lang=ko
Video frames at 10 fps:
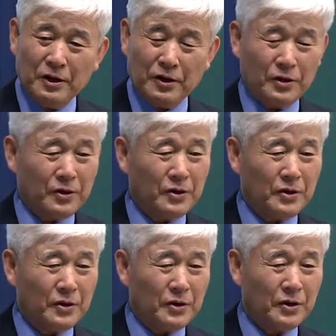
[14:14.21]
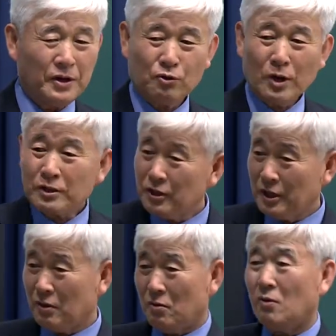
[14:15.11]
어, 수학
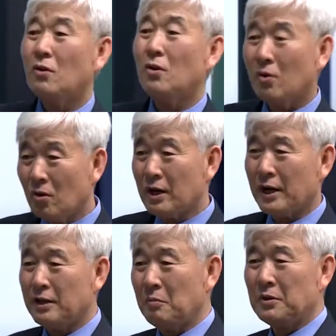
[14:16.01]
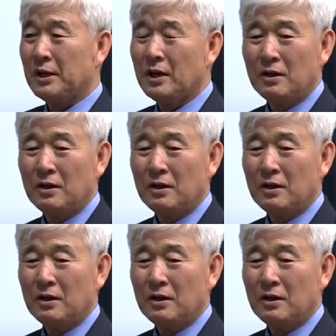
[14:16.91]
선생으로 가게 됩니다.